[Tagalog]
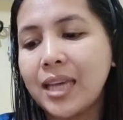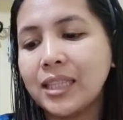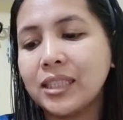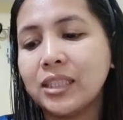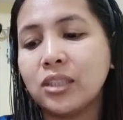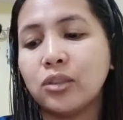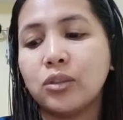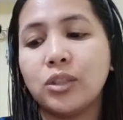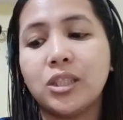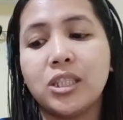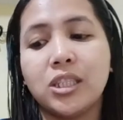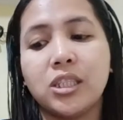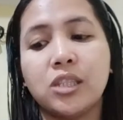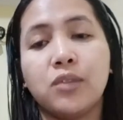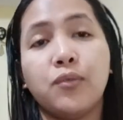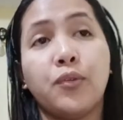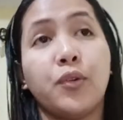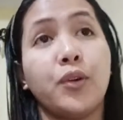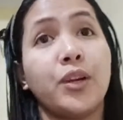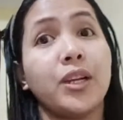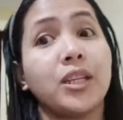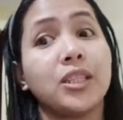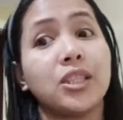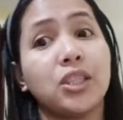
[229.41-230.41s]
So, this is for
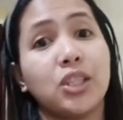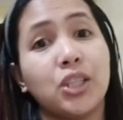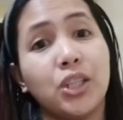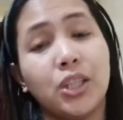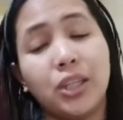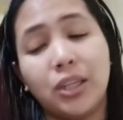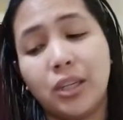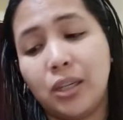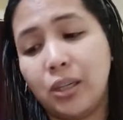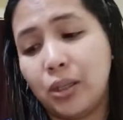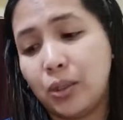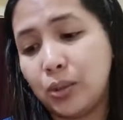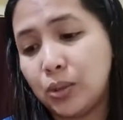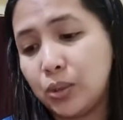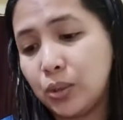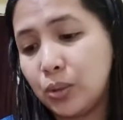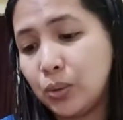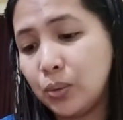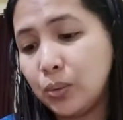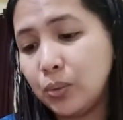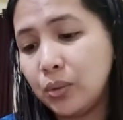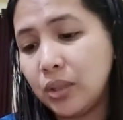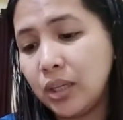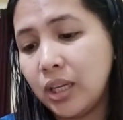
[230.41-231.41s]
external use
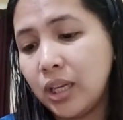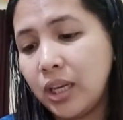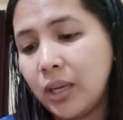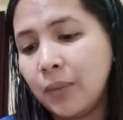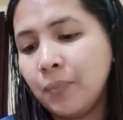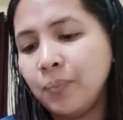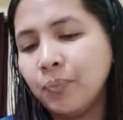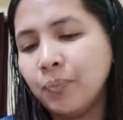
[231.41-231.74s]
only.